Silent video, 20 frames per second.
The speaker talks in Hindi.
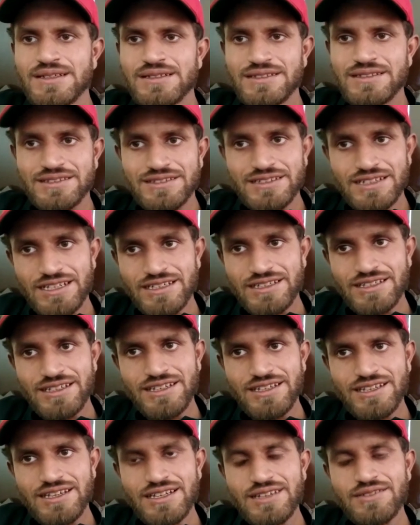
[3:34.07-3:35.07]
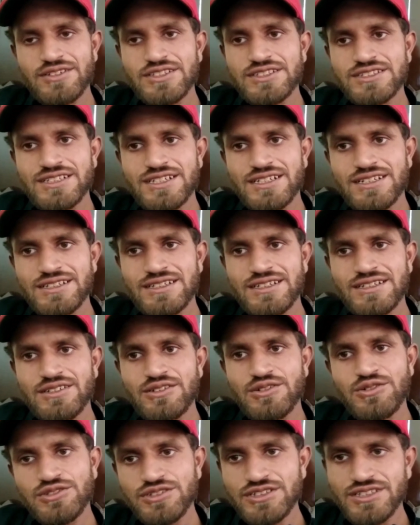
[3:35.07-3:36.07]
तसरा के लिए वजदा रखे तो
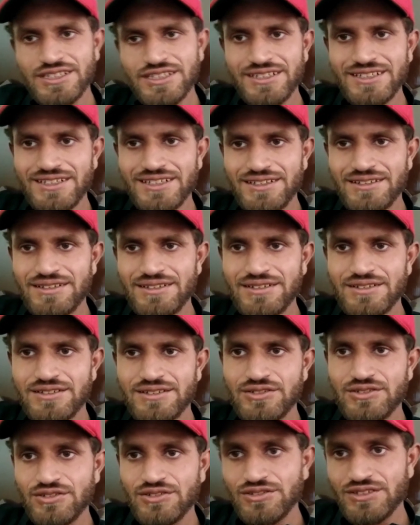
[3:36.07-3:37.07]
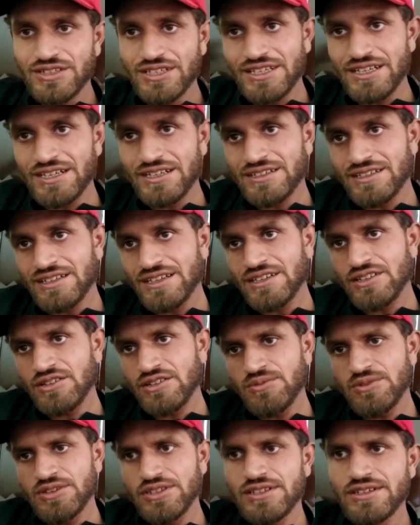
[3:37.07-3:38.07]
खुश रखे शुक्रिया थैंक यू
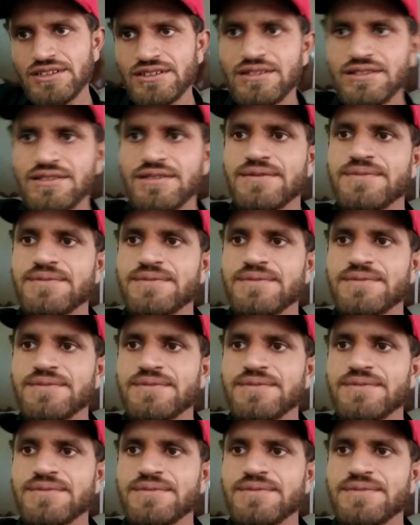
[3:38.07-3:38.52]
ब्रदर